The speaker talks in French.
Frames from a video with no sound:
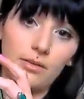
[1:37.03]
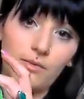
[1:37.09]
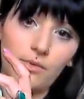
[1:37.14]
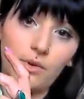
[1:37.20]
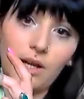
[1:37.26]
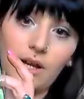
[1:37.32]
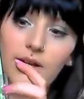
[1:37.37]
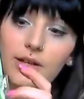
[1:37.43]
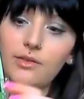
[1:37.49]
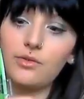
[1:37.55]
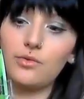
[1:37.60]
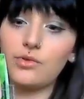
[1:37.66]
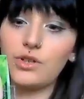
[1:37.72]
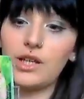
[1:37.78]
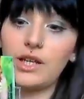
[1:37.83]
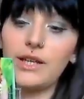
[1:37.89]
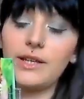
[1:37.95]
Voilà.
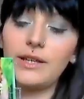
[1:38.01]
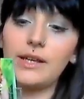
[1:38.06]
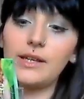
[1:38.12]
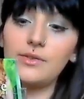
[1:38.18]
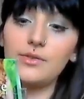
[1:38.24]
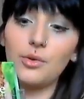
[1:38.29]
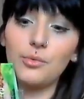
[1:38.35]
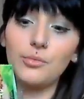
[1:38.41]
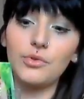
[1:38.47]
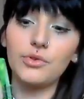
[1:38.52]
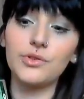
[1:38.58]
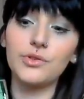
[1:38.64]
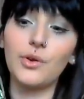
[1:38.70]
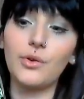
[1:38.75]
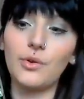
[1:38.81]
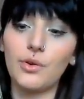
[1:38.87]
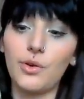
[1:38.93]
Donc il est écrit
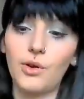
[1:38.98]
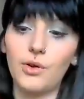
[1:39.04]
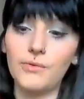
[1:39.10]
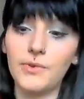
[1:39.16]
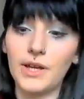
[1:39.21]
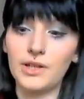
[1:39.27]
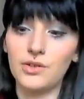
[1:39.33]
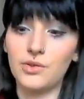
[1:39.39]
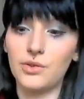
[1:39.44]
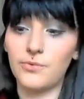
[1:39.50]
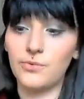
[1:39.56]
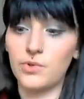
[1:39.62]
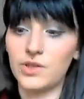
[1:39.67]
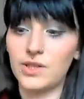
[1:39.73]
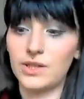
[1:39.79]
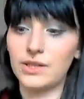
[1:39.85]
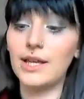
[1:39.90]
100% euh, vrais cheveux,
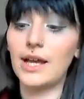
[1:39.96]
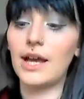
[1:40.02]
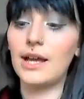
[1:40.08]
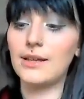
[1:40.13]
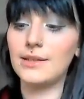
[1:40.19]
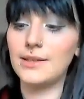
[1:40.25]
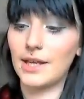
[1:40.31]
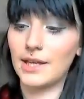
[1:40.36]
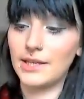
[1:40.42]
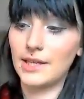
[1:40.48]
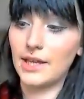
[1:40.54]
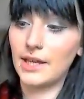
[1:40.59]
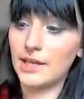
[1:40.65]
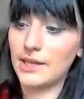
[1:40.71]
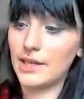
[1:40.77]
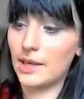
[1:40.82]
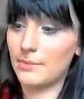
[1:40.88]
etc.
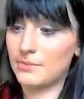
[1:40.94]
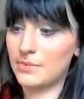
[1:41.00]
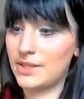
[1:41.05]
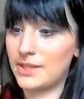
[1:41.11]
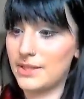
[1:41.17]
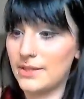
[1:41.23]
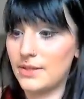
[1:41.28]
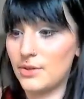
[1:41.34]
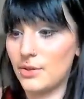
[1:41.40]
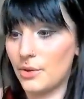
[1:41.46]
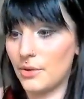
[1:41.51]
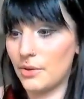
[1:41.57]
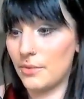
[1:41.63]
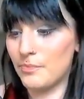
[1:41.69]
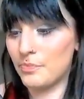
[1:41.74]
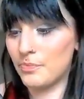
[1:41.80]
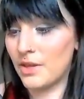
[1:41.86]
Derrière, il y a un petit
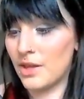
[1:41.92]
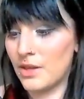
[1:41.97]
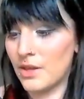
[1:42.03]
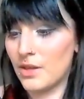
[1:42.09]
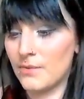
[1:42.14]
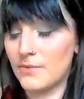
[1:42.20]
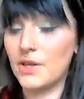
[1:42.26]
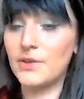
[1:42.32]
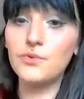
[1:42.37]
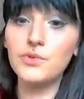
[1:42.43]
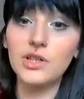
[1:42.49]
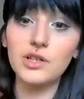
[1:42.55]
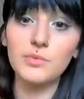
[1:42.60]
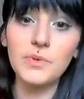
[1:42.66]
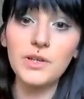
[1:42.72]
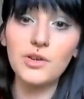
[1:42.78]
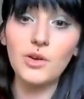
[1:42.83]
il vous
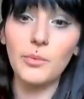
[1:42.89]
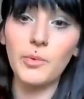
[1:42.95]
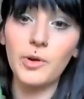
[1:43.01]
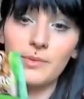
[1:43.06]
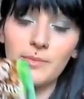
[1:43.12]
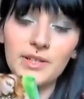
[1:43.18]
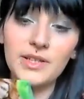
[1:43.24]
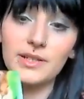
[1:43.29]
explique comment les mettre,